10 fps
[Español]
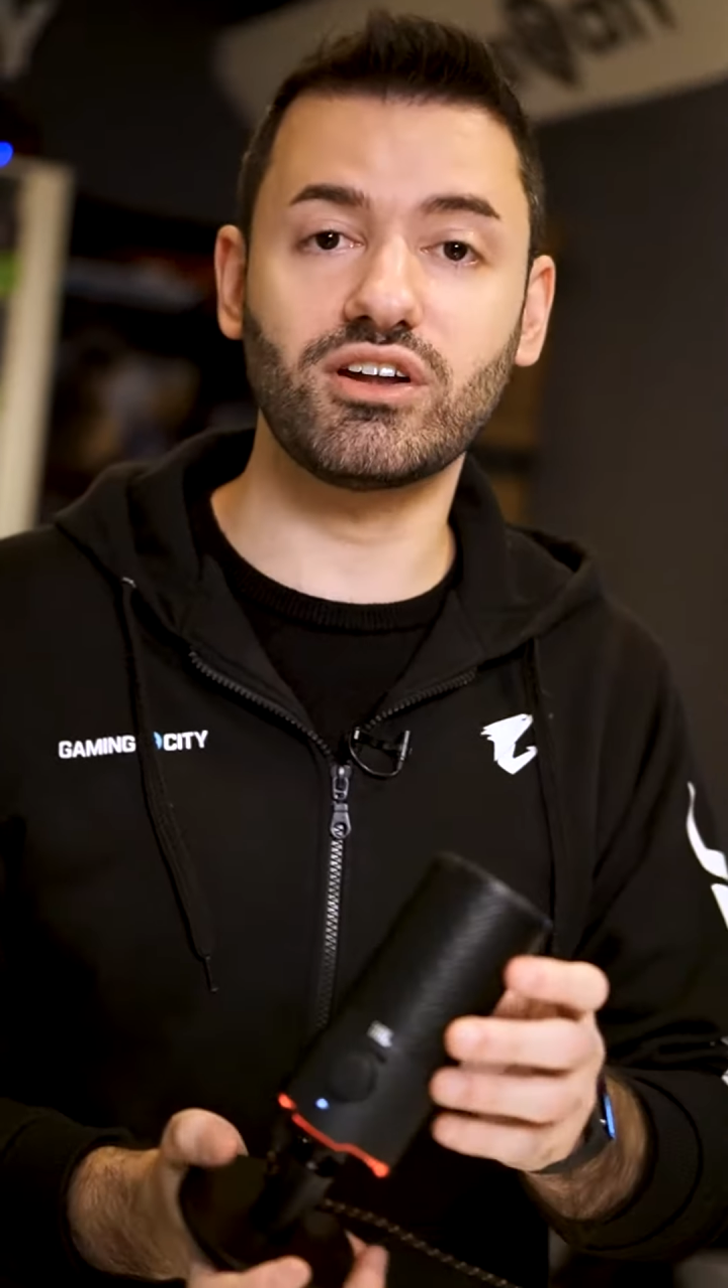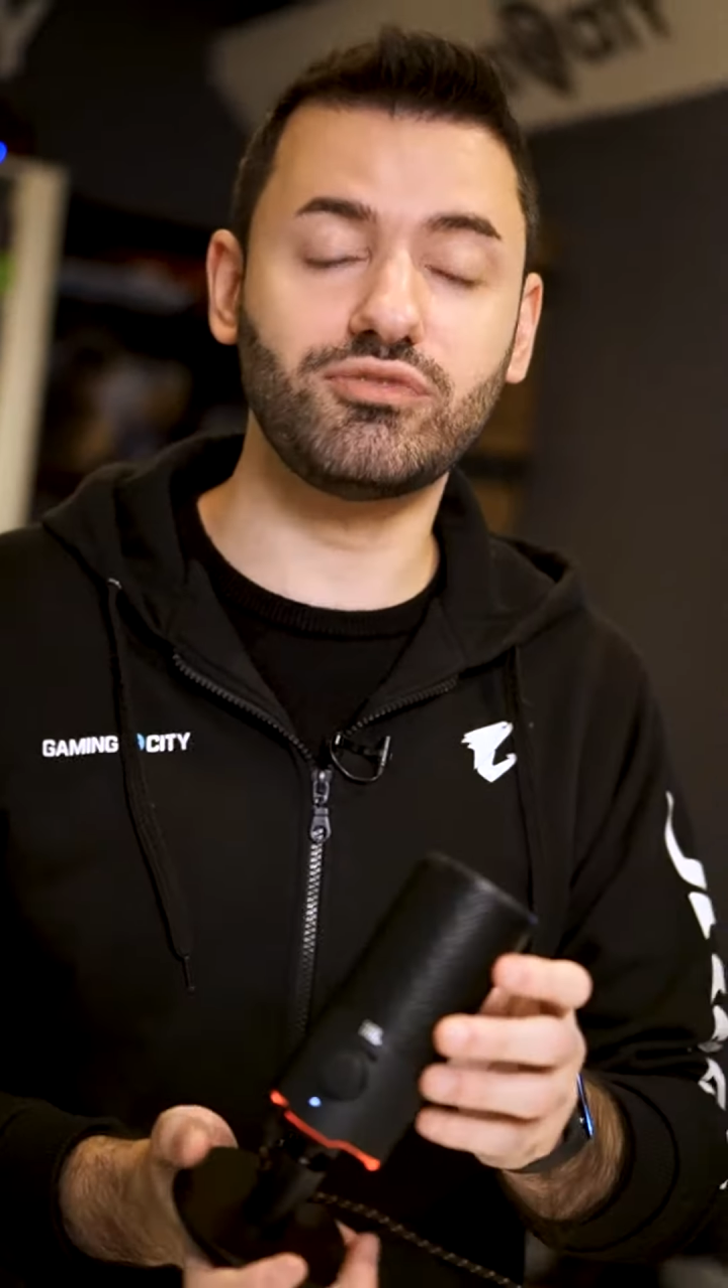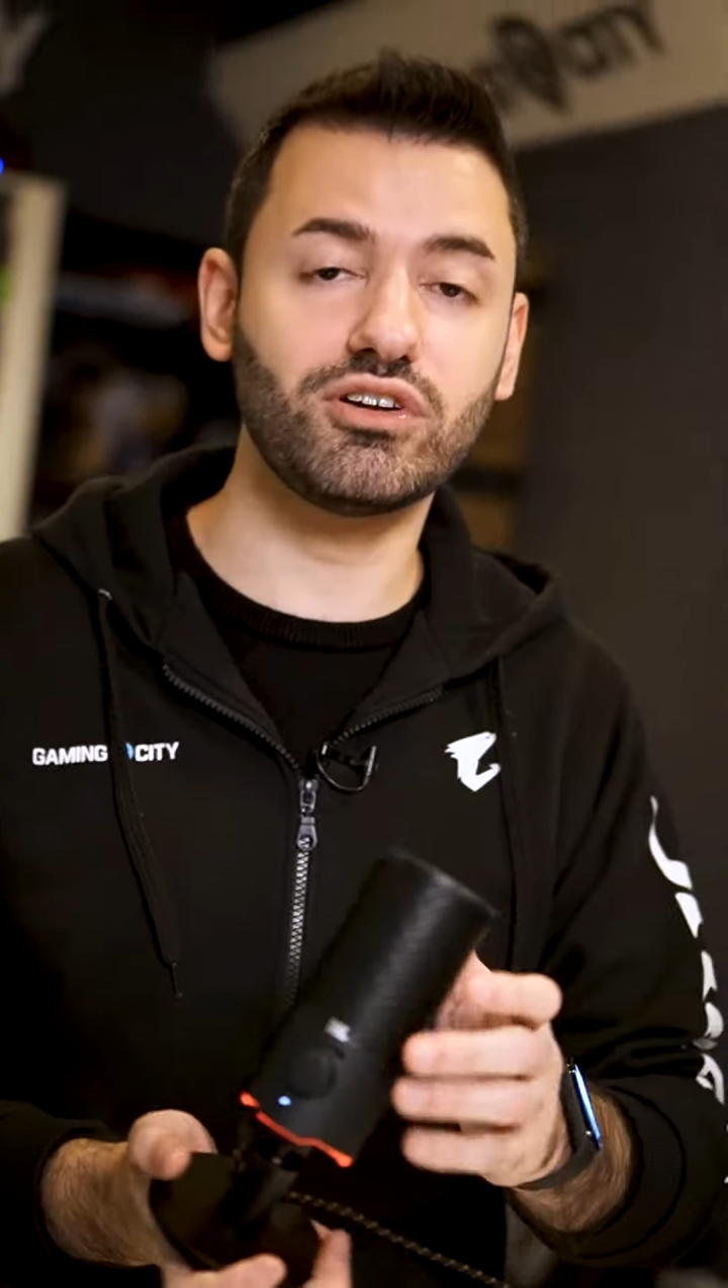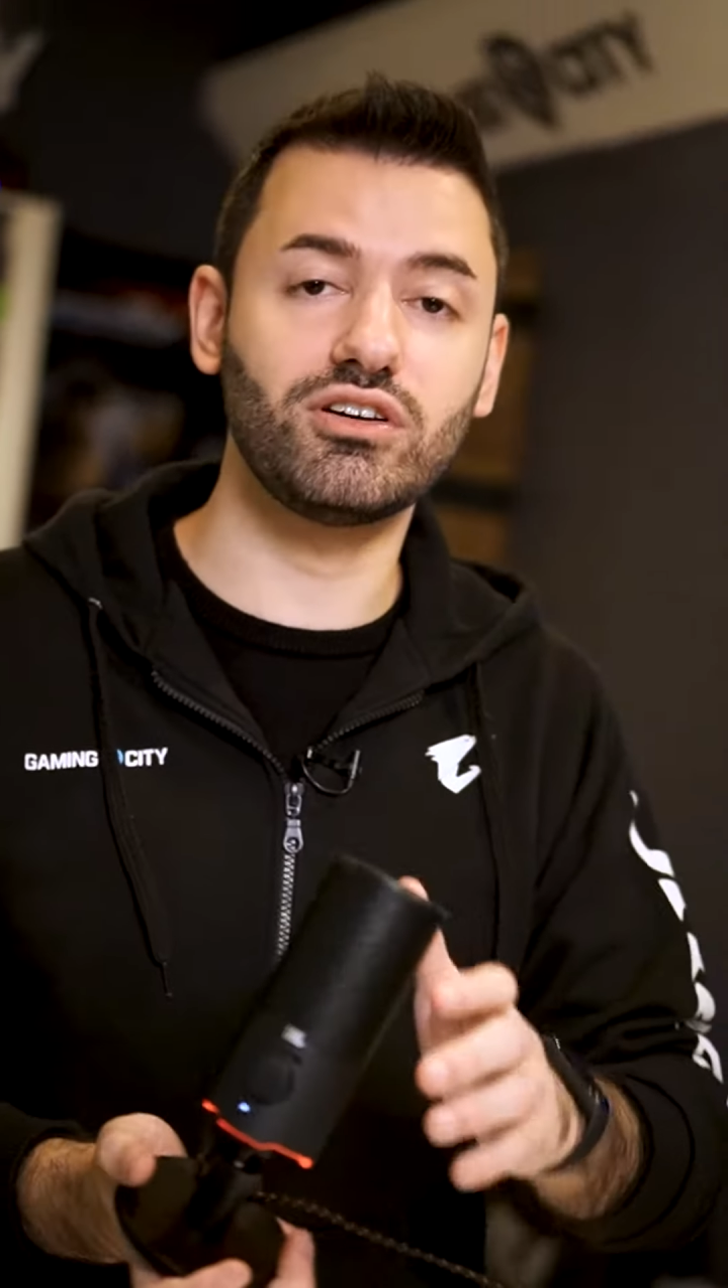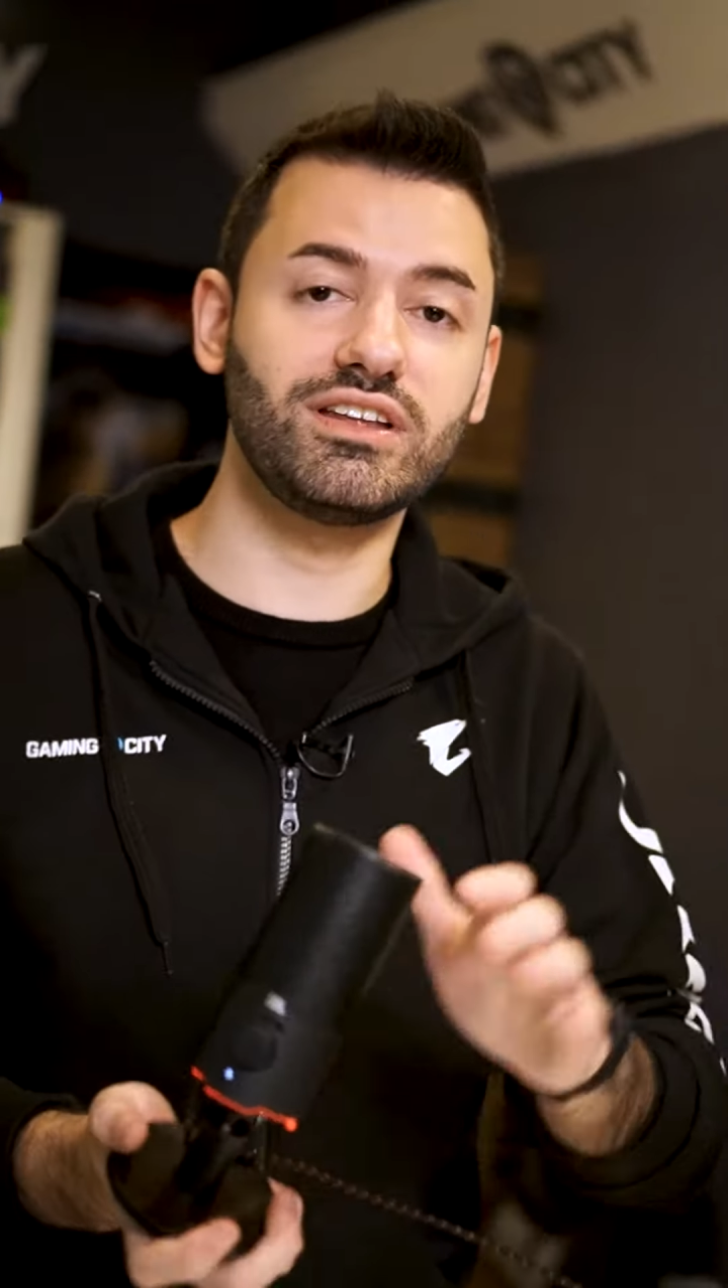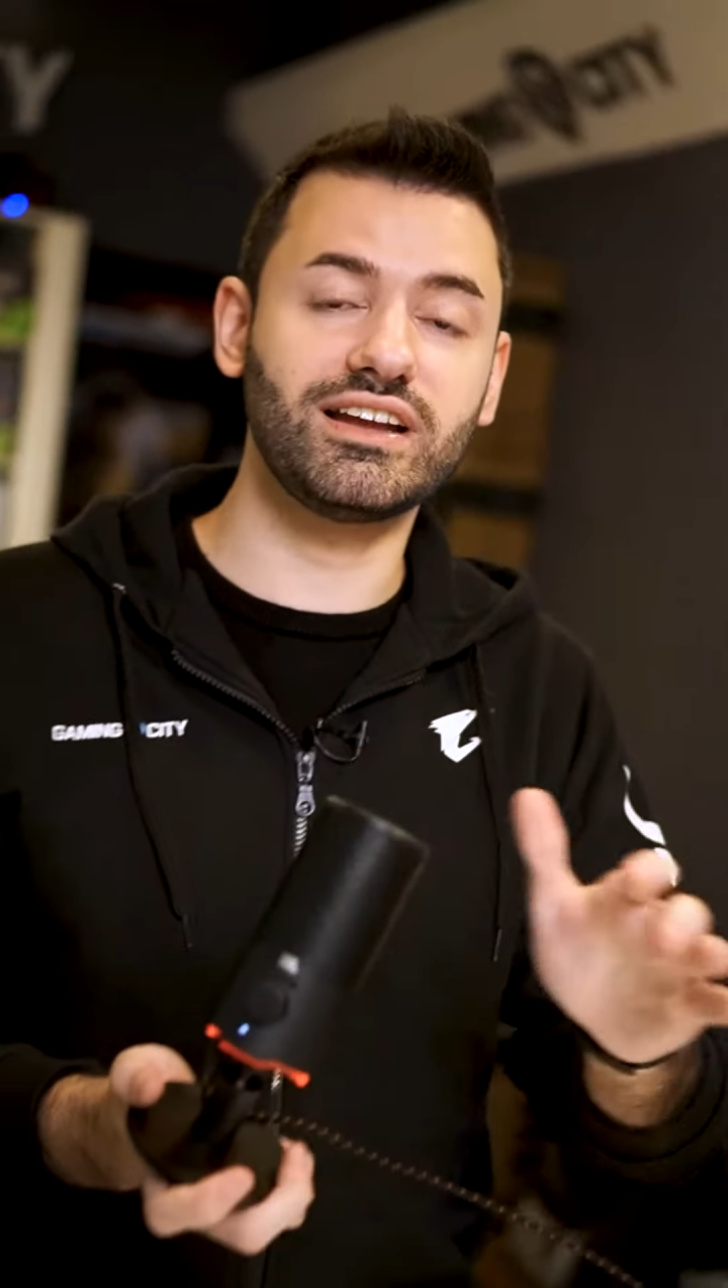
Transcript: micrófono